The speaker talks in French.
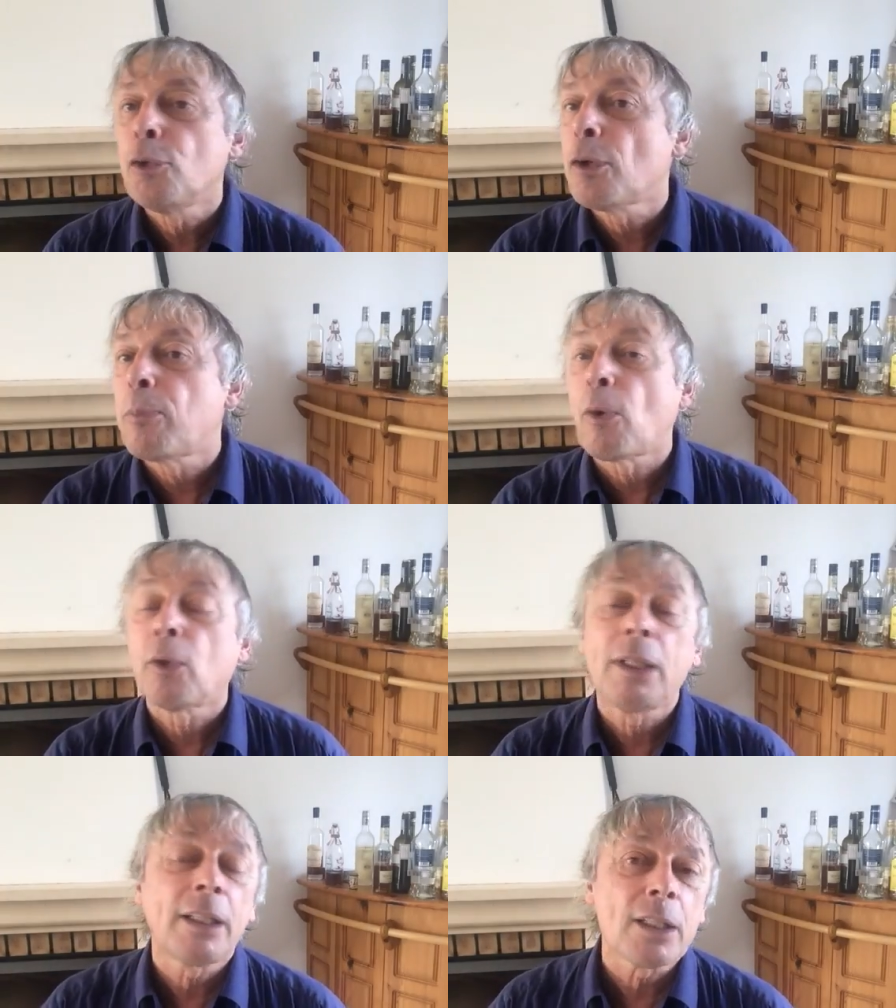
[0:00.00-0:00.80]
de
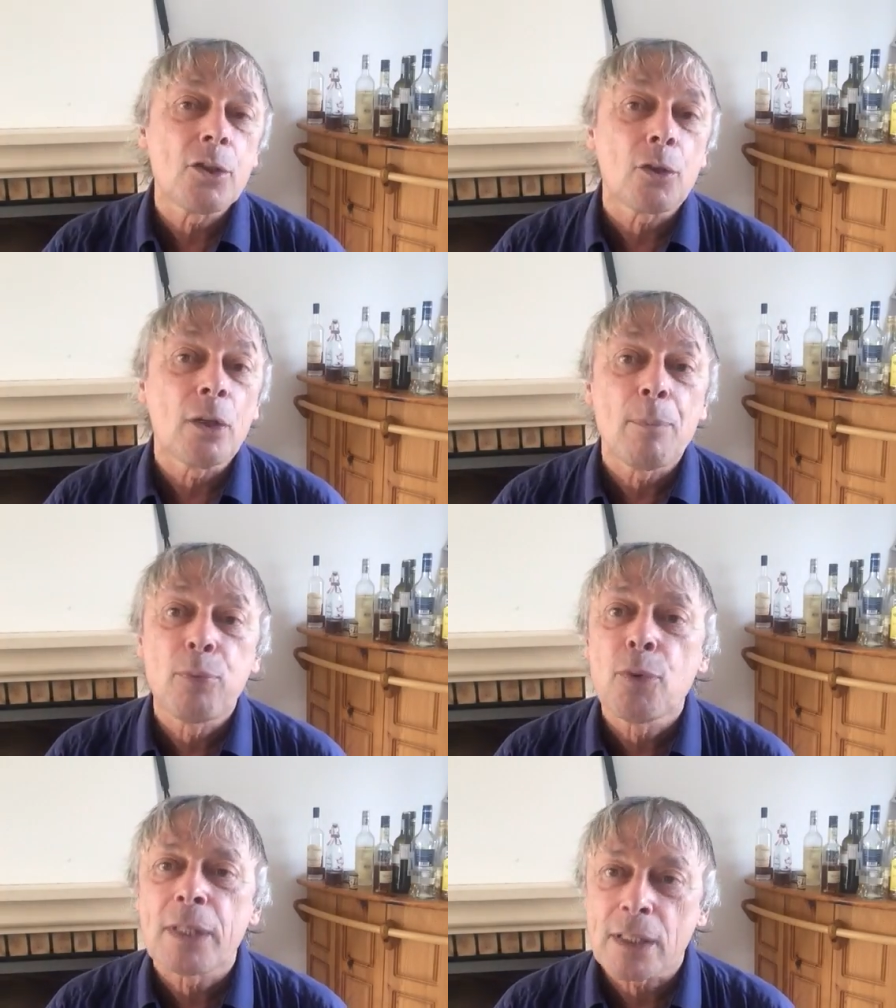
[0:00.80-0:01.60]
prendre les risques les
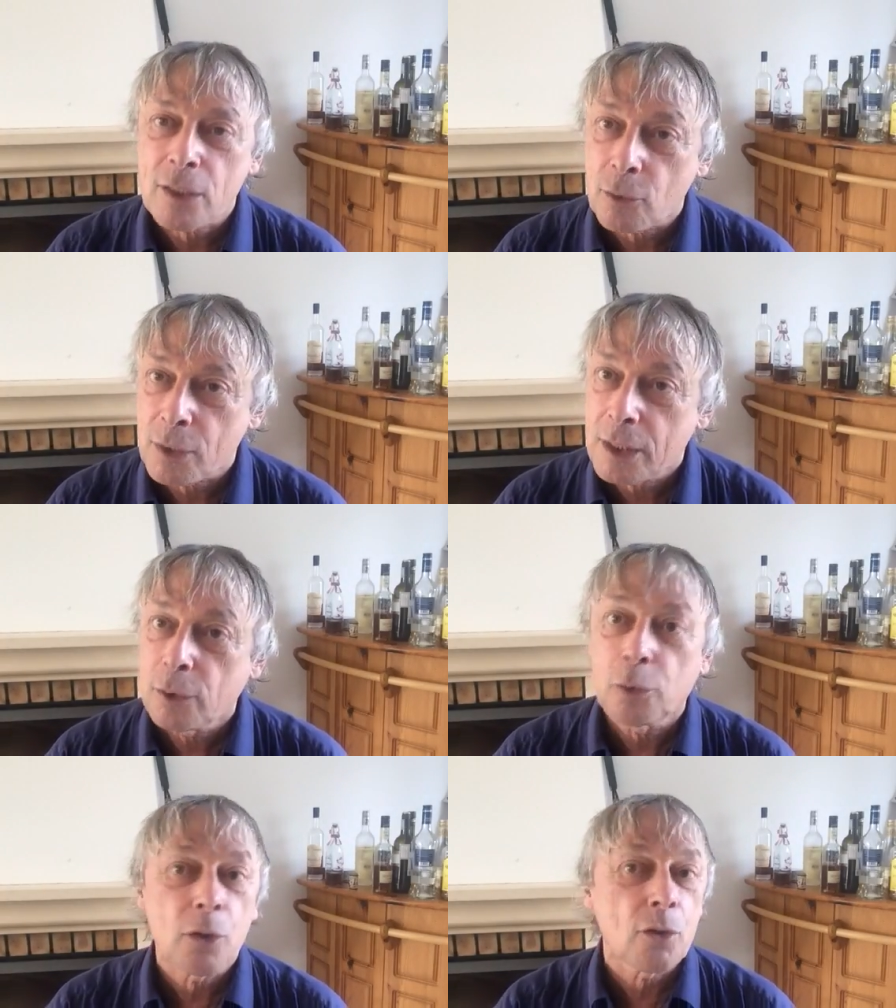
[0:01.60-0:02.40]
plus insensés,
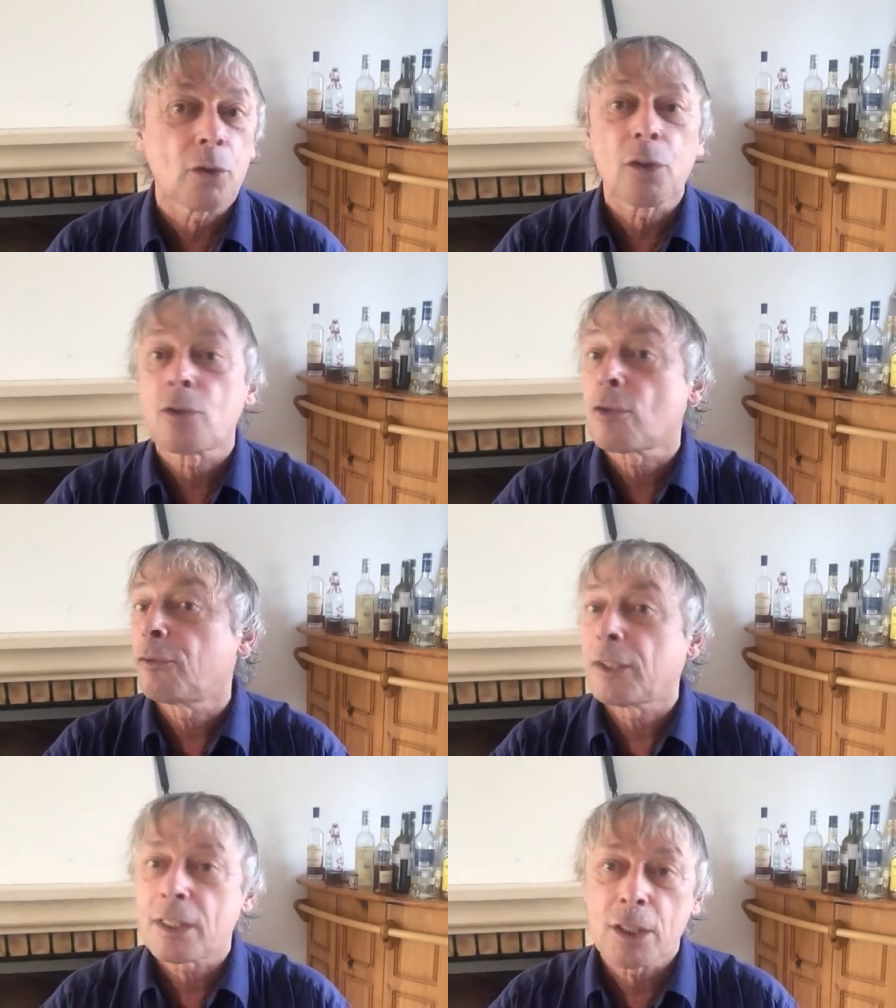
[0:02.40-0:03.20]
de temps en temps de se
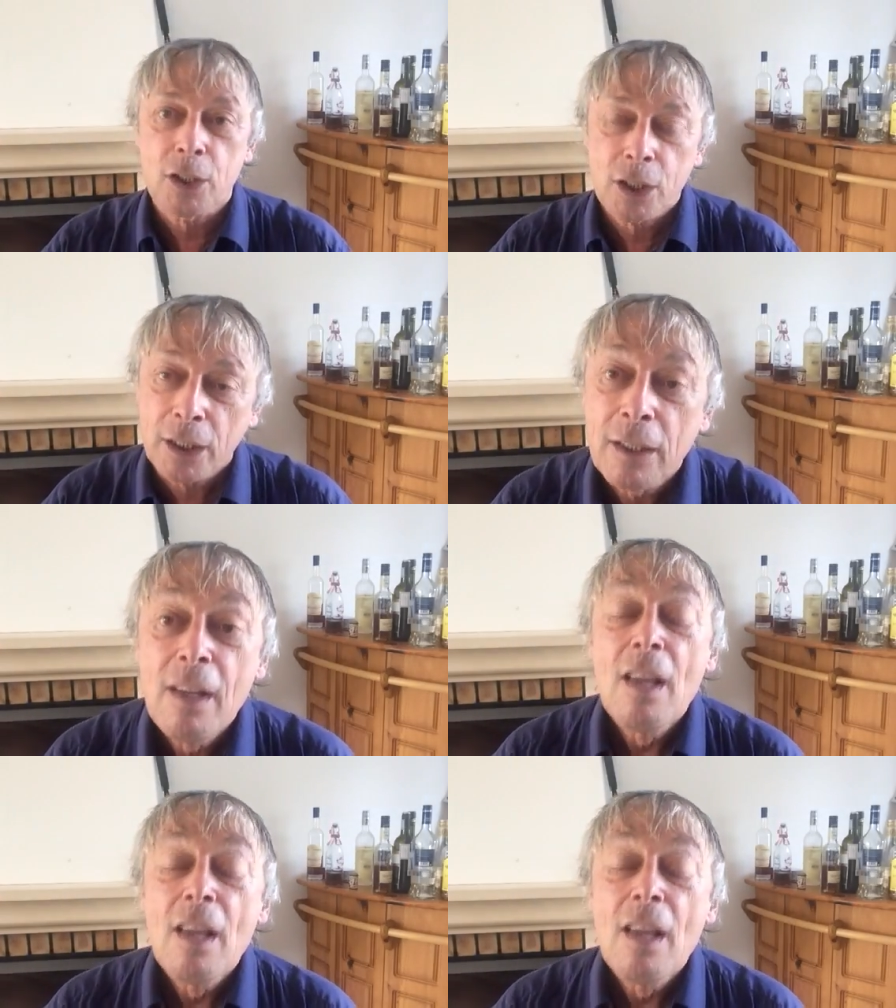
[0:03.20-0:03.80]
faire sécher,